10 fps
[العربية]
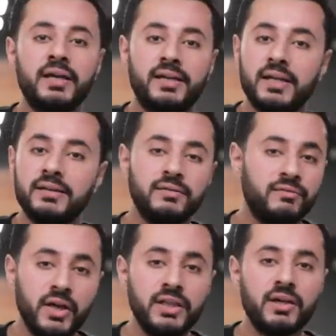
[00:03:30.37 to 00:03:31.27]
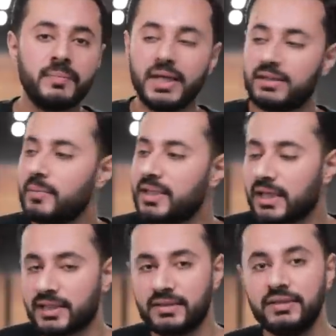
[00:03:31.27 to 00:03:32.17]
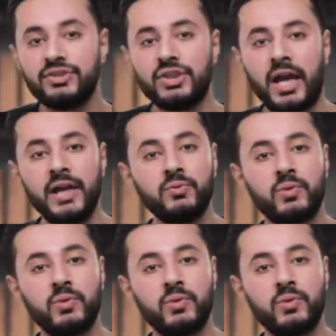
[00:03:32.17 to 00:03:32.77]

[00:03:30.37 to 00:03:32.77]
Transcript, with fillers: كان فايلر بيعتمد على حسين الشحات